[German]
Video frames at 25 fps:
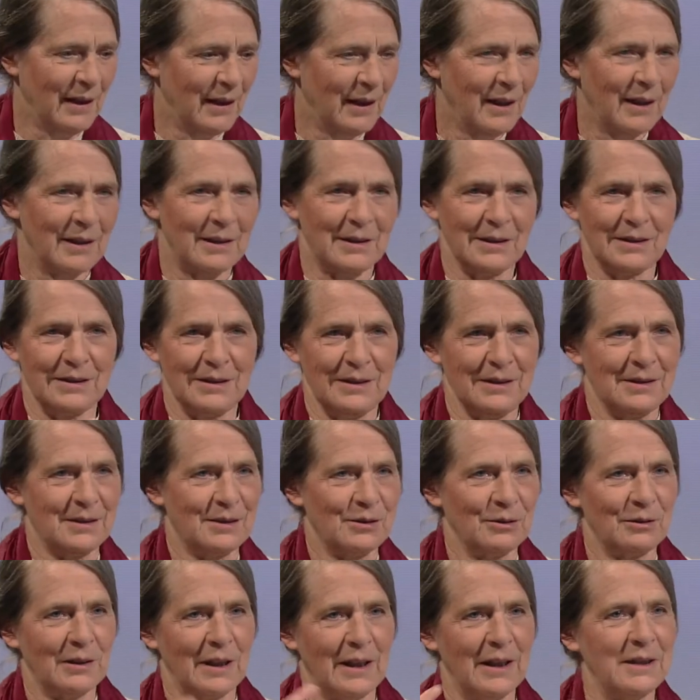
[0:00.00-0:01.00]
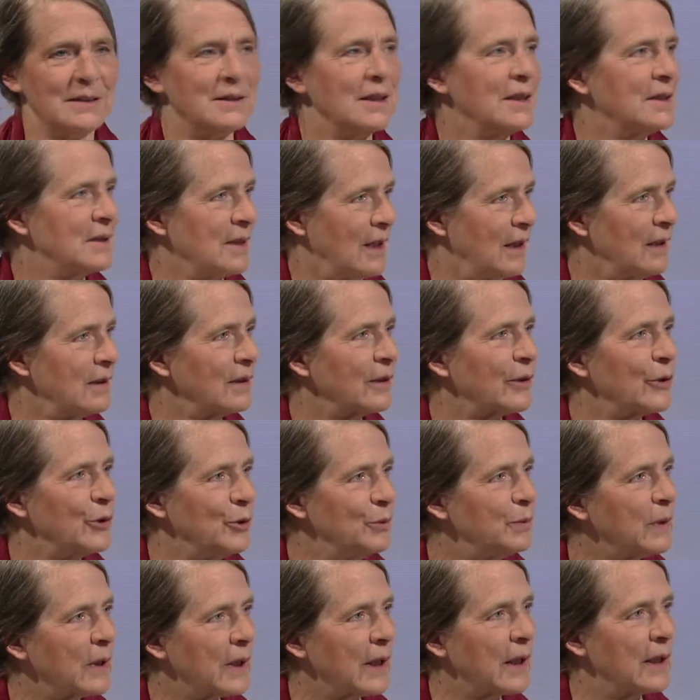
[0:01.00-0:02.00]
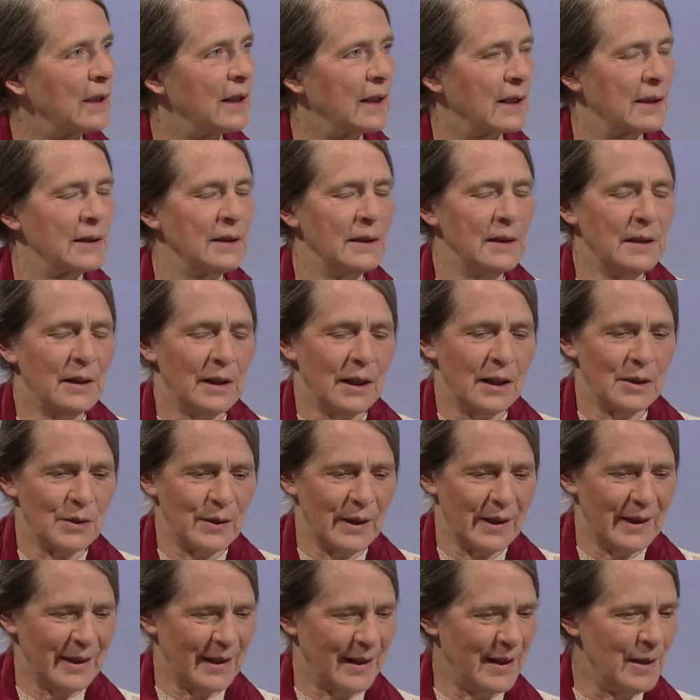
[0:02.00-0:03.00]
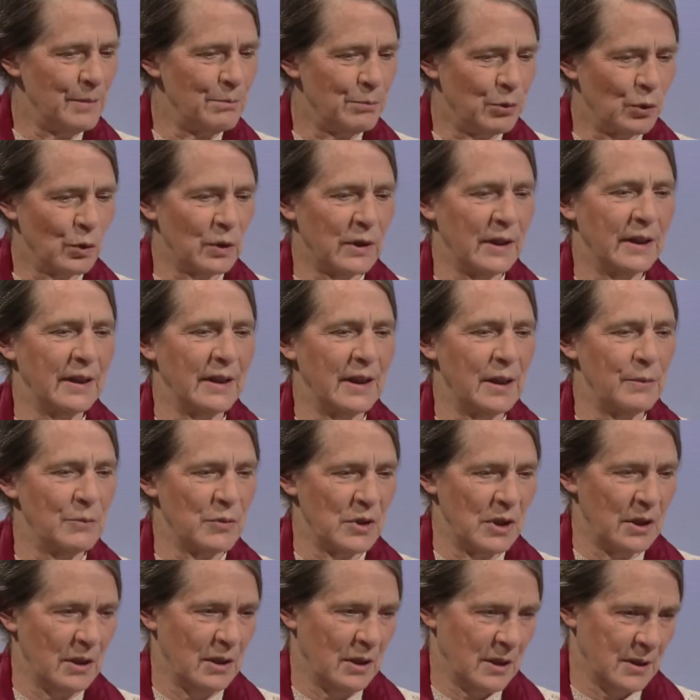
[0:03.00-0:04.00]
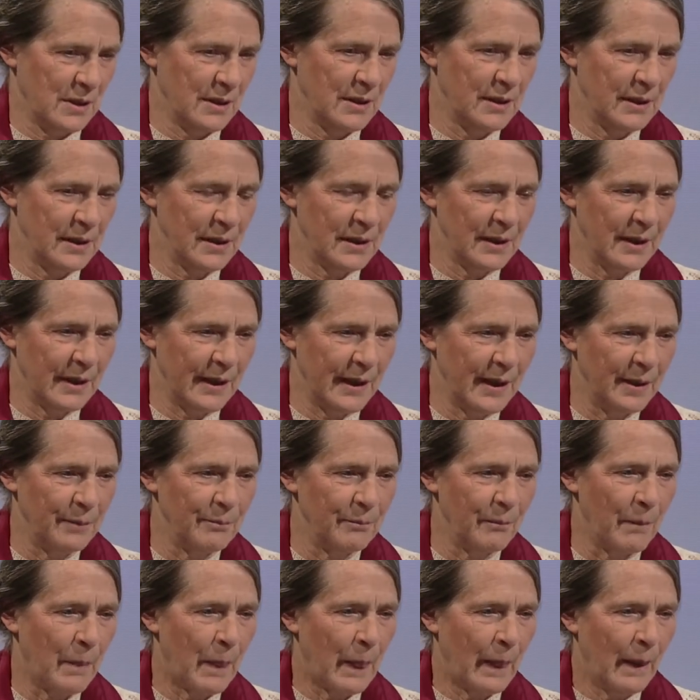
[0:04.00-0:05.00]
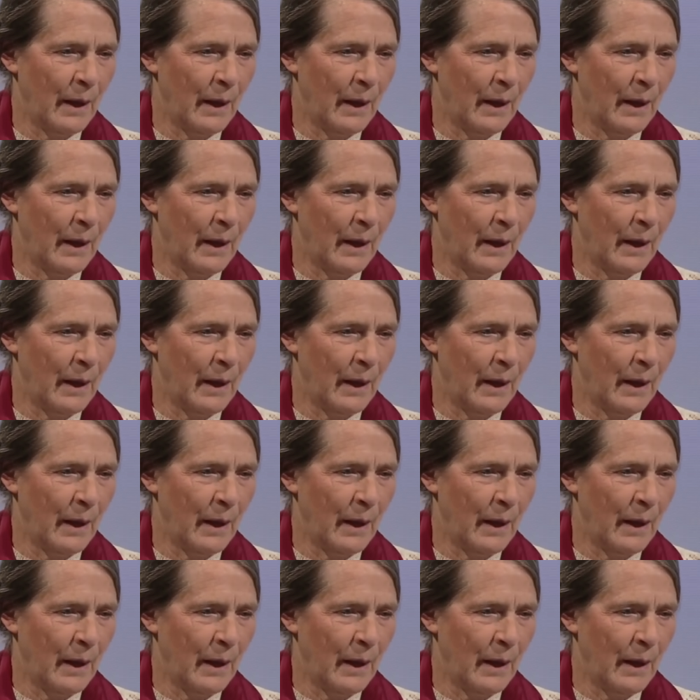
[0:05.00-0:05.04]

das ist so eins ins andere übergegangen. Also einen Kipppunkt in dem Sinn hat es nicht gegeben.